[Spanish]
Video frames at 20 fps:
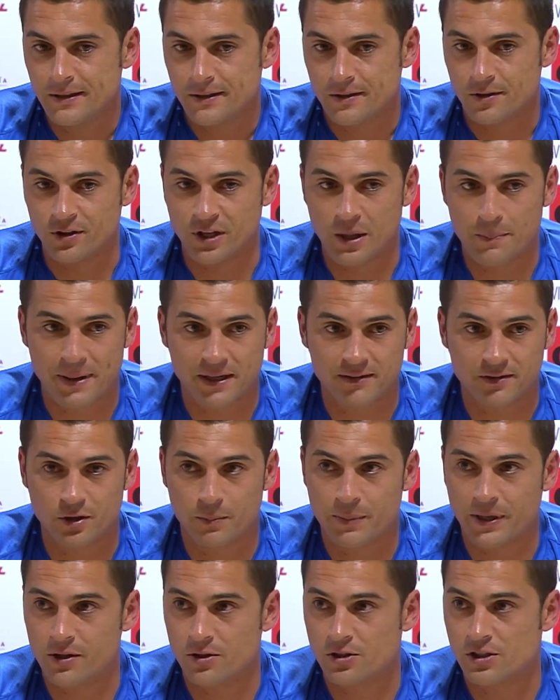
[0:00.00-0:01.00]
con 10
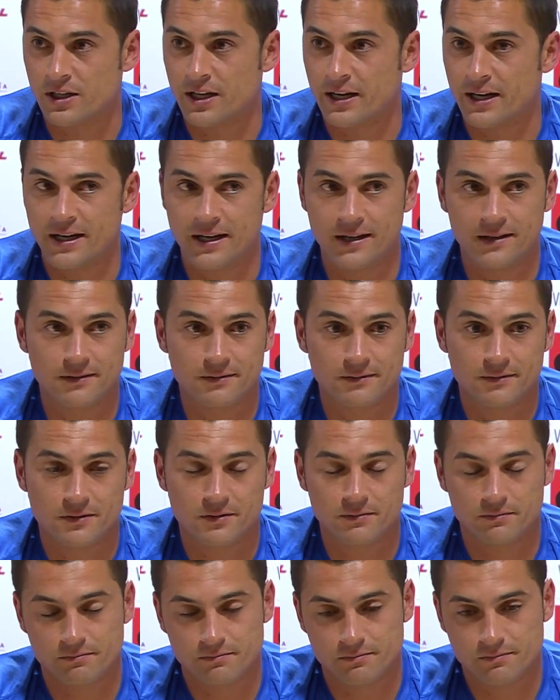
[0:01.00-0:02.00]
partidos perdidos sin ganar,
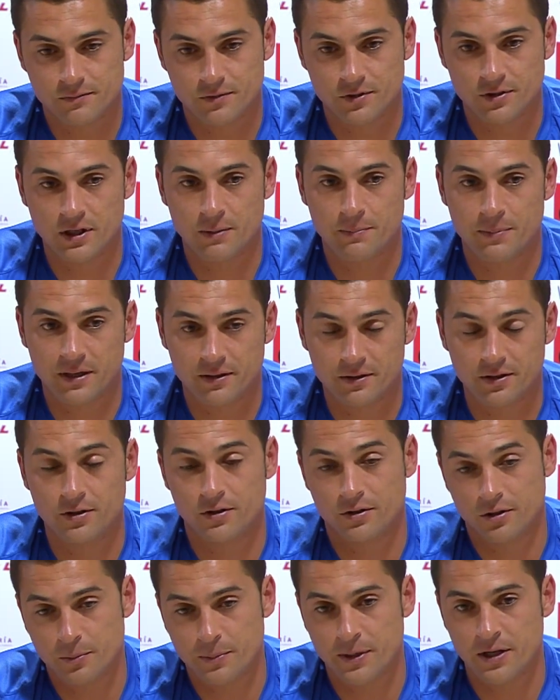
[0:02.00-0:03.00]
con 10
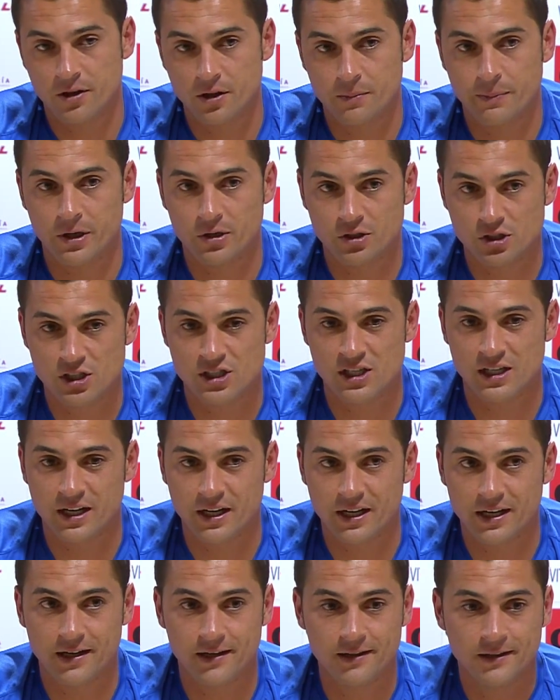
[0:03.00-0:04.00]
partidos no perdidos, pero sí sin
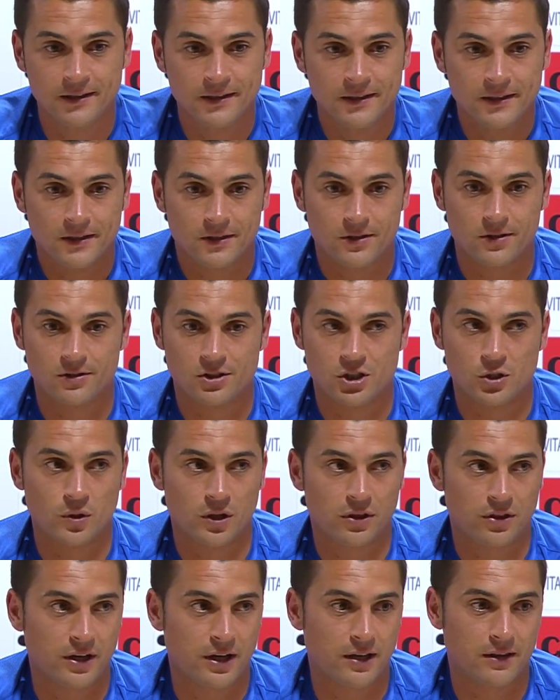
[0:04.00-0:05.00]
ganar, con
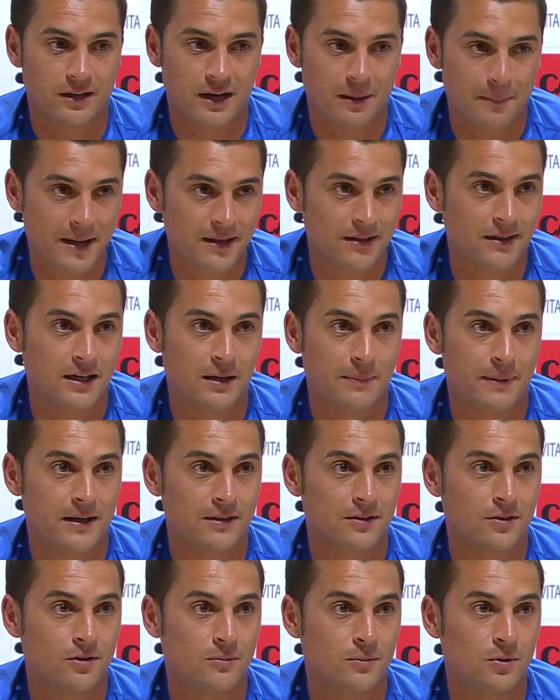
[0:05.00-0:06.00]
situaciones dramáticas para
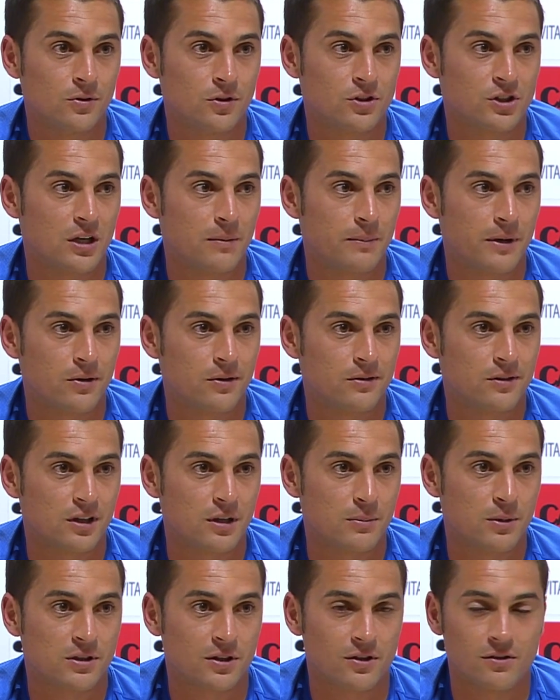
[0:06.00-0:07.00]
todo el mundo. Sin embargo, este
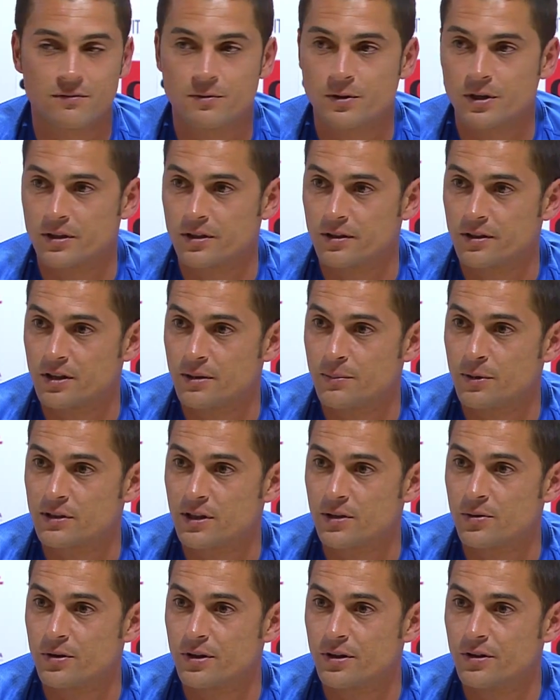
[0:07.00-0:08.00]
equipo ha estado fuerte, este equipo ha
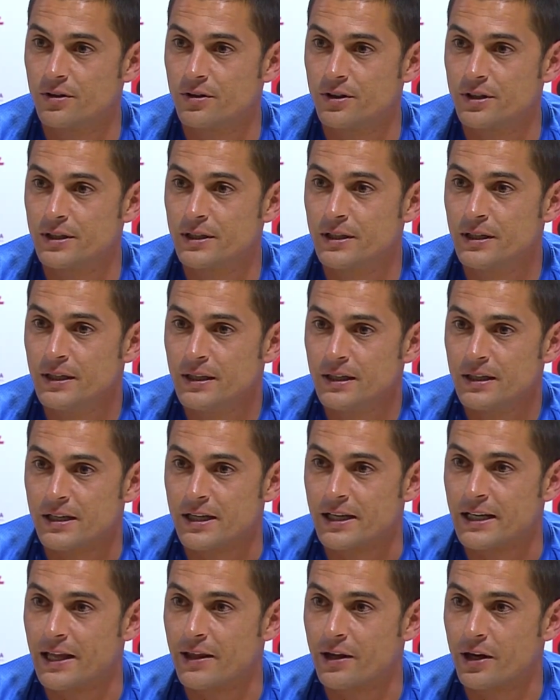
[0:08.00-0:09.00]
estado unido y,
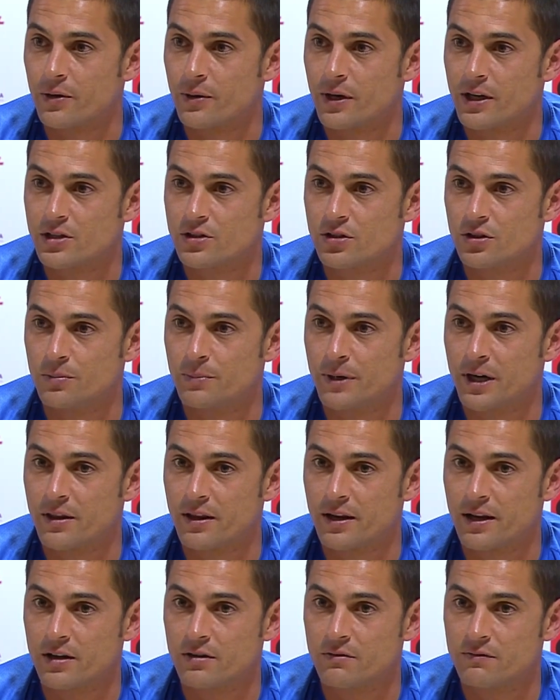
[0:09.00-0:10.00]
y nada nos ha hecho
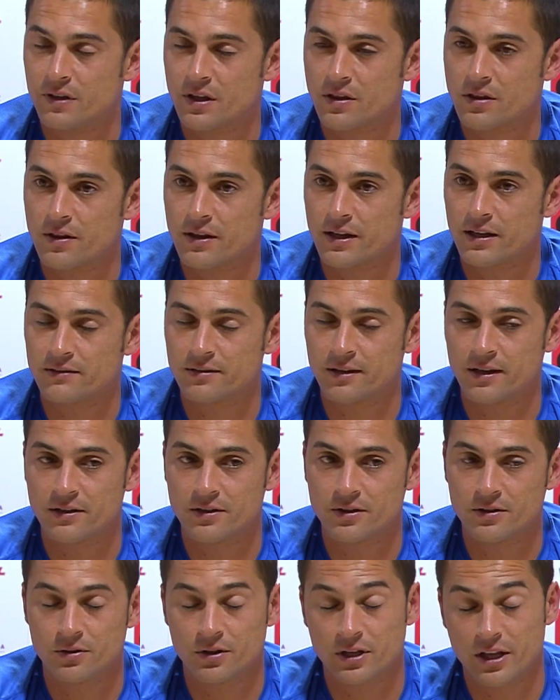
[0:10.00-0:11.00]
perder la confianza de que este
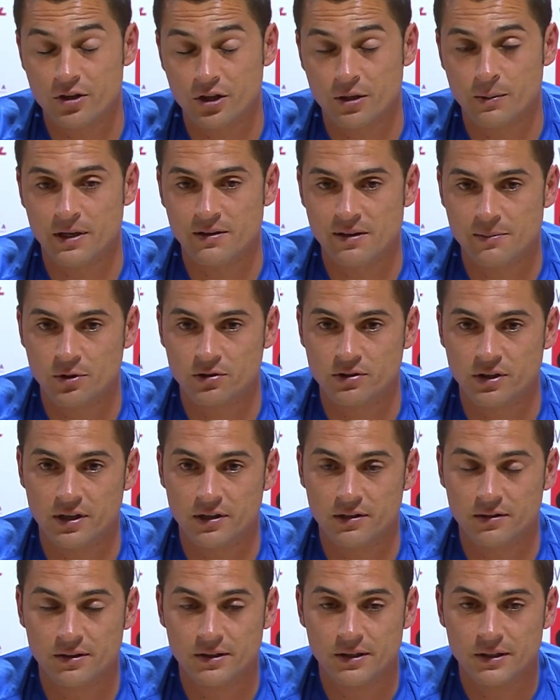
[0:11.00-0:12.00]
año o el año que viene vamos a
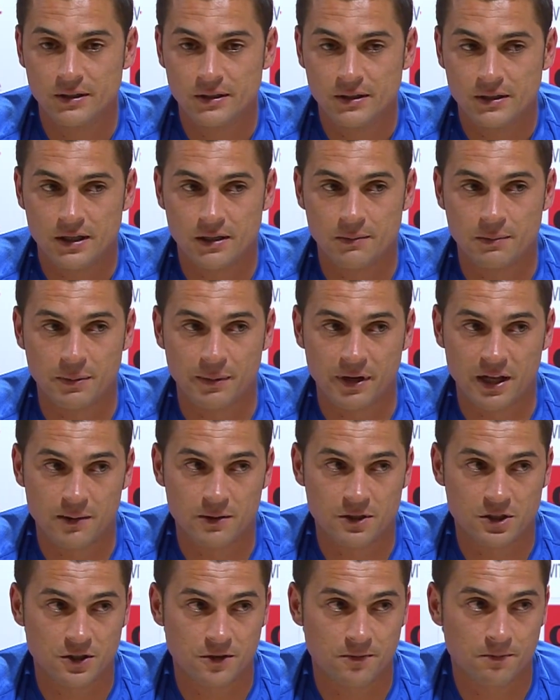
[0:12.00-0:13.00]
estar en primera
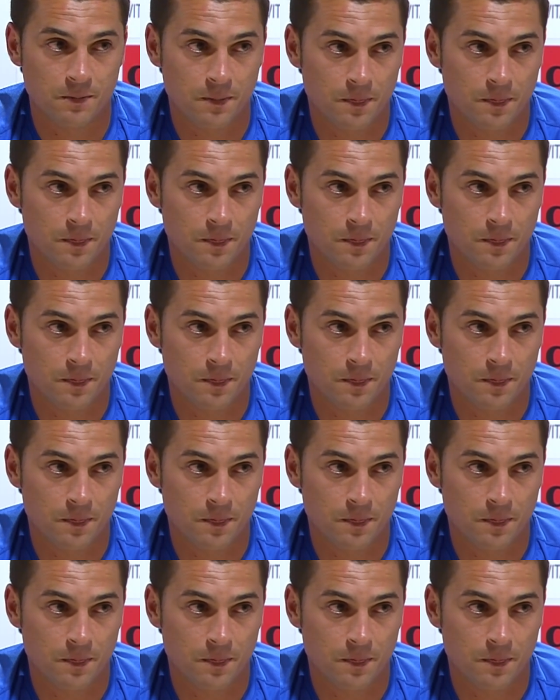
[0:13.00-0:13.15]
división.